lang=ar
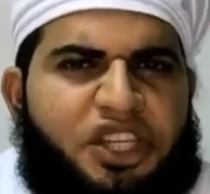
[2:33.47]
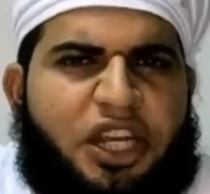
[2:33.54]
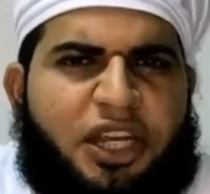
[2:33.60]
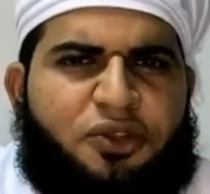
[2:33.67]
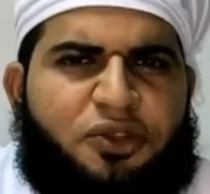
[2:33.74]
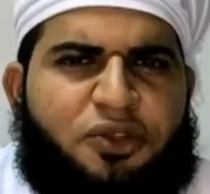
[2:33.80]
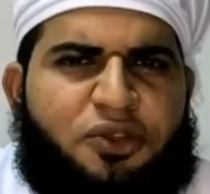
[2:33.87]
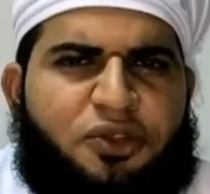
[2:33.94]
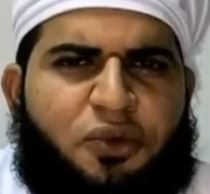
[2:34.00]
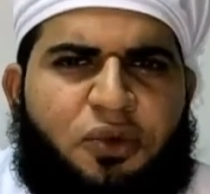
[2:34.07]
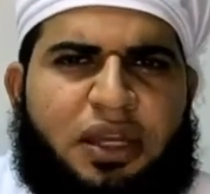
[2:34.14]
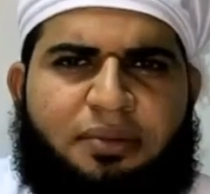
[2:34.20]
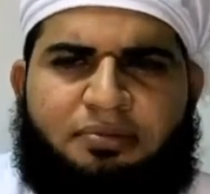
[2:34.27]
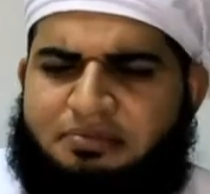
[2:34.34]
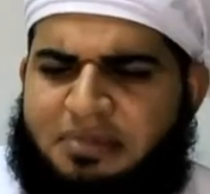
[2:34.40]
يعني ايش اللي
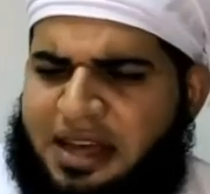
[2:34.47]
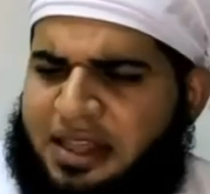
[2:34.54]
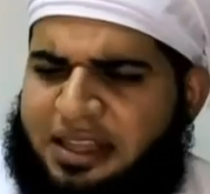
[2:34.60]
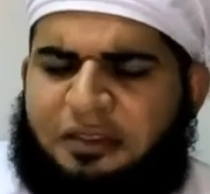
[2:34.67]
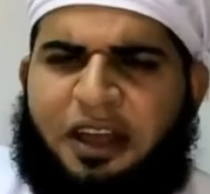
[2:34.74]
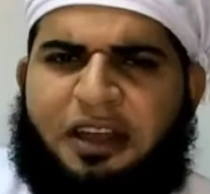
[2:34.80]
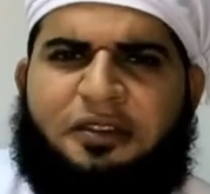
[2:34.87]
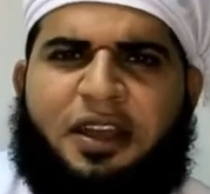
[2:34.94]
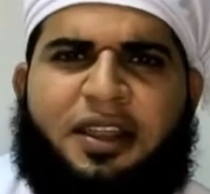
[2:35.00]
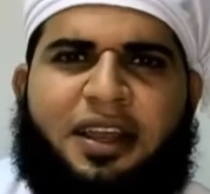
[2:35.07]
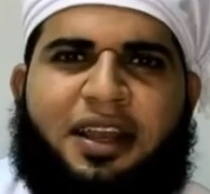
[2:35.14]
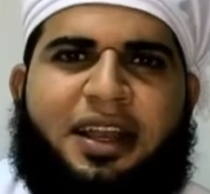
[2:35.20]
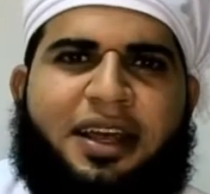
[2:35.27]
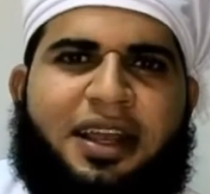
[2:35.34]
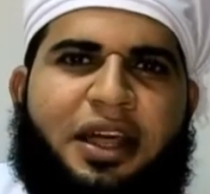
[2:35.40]
تقوله؟ ماذا تفعل
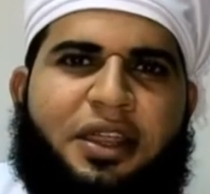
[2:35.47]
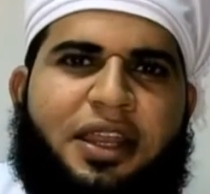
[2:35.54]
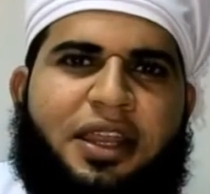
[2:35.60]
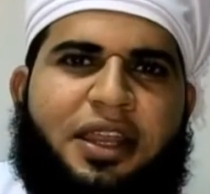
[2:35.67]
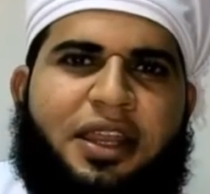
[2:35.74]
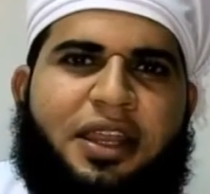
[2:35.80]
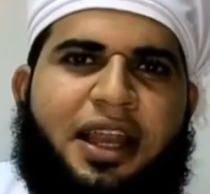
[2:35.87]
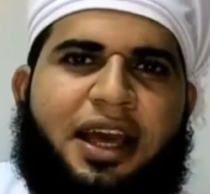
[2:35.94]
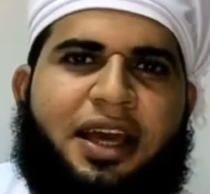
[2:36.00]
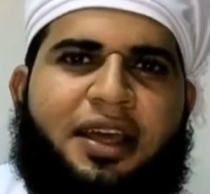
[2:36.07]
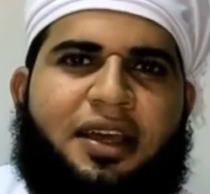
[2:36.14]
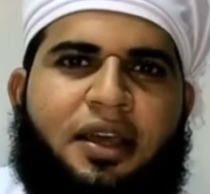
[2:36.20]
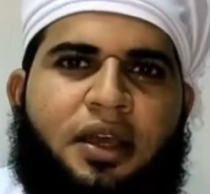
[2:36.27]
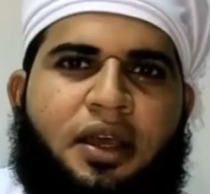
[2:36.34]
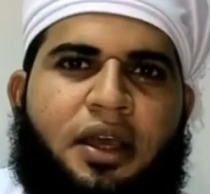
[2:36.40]
في هذا الاثناء؟
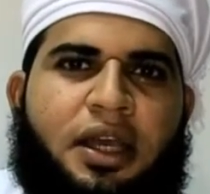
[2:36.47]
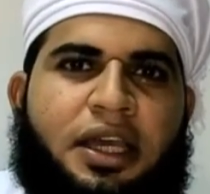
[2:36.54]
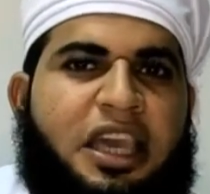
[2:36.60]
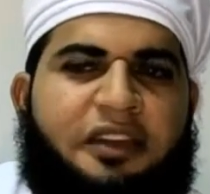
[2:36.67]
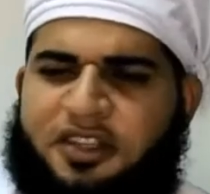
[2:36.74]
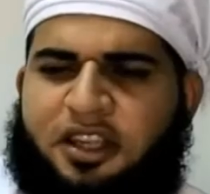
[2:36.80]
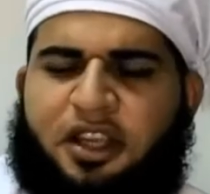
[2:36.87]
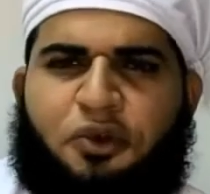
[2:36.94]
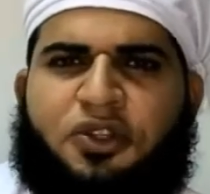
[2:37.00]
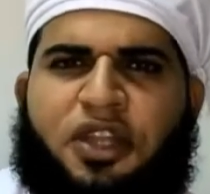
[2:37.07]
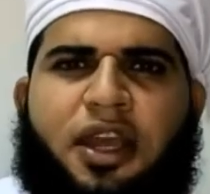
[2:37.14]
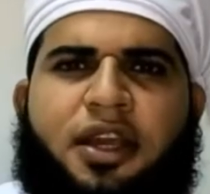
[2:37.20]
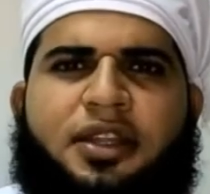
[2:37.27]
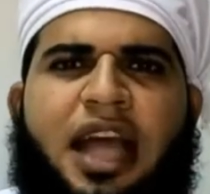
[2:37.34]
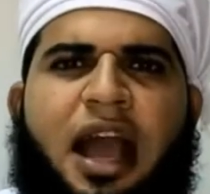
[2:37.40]
كيف
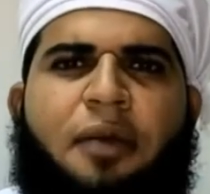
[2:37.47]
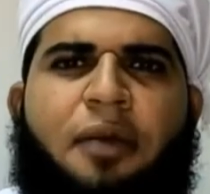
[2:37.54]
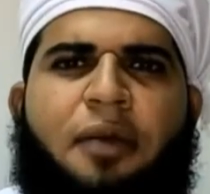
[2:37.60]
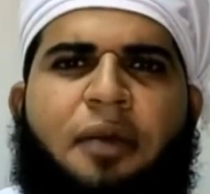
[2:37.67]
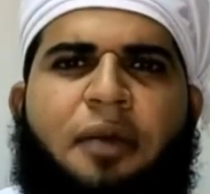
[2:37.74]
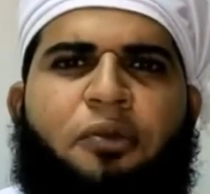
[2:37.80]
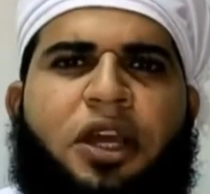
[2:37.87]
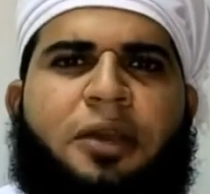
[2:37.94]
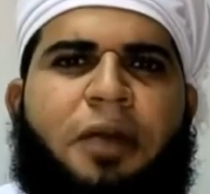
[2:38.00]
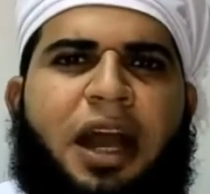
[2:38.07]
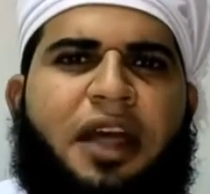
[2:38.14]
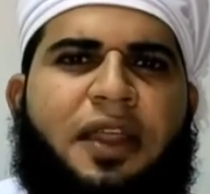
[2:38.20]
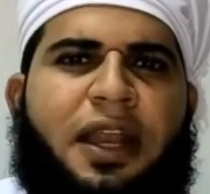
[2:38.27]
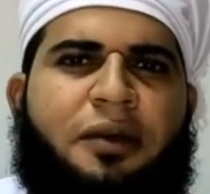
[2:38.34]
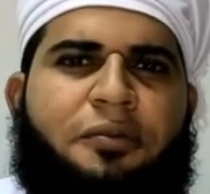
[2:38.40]
ستكون طريقه تعاملك
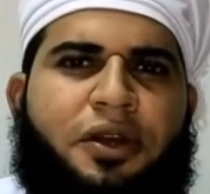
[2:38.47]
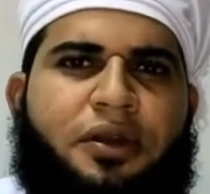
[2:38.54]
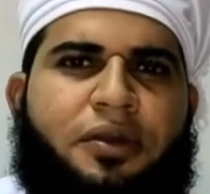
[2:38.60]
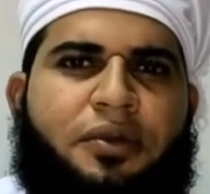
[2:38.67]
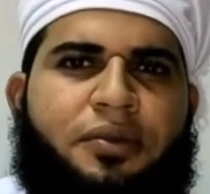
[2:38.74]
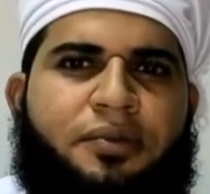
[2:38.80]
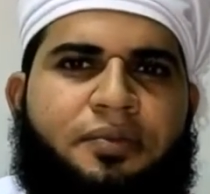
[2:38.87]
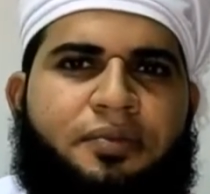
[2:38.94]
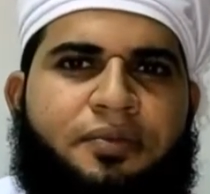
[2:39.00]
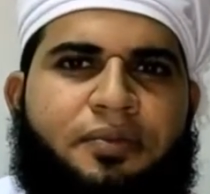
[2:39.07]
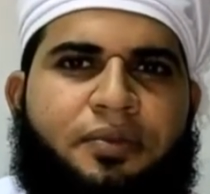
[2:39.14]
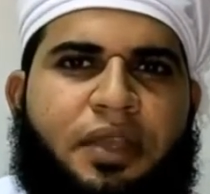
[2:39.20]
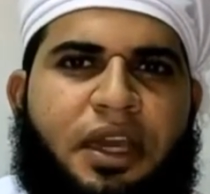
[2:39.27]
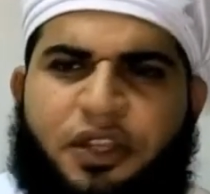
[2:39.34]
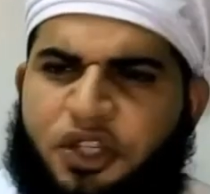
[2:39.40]
مع هذا الامر؟
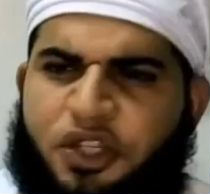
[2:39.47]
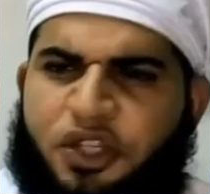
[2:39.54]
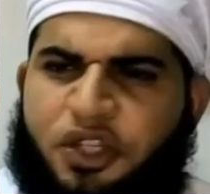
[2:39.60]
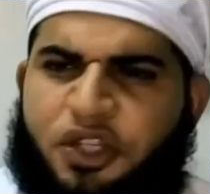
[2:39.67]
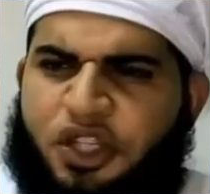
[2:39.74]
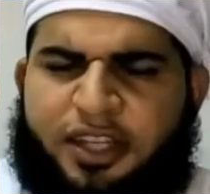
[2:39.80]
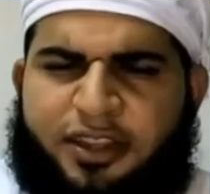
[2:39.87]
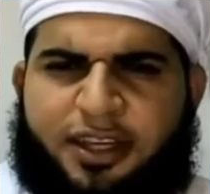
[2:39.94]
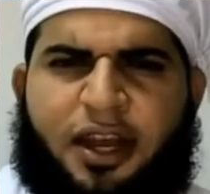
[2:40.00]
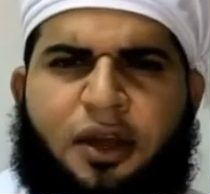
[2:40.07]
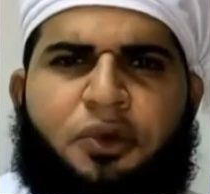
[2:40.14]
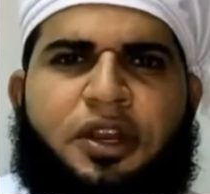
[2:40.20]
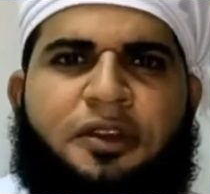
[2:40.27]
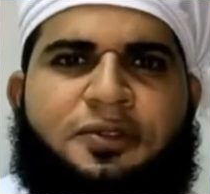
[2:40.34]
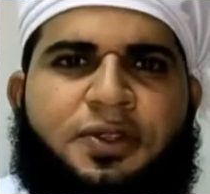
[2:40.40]
هذا الشيء
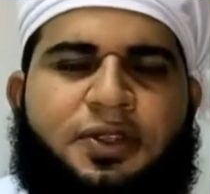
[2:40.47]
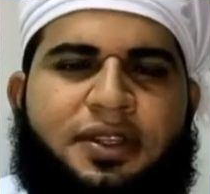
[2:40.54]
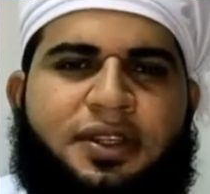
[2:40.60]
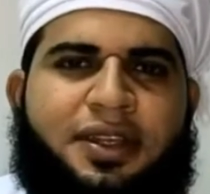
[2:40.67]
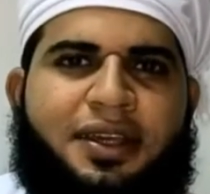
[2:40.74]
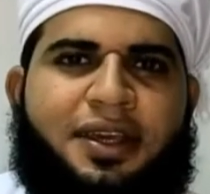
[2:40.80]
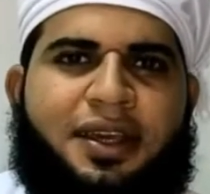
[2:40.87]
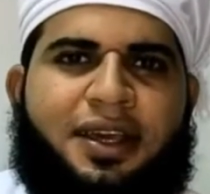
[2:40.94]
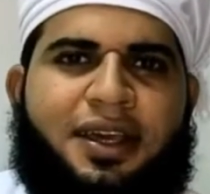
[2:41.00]
تكرهه النفس.